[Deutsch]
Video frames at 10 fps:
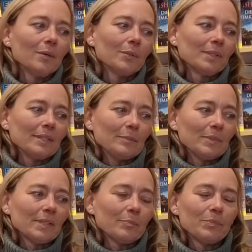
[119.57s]

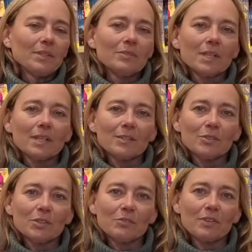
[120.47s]
Unternehmen gibt, die
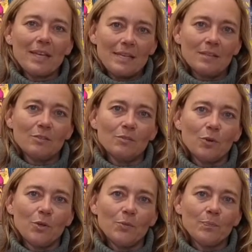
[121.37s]
wirklich was verändern
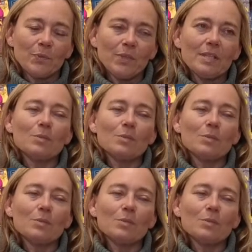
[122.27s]
wollen. Und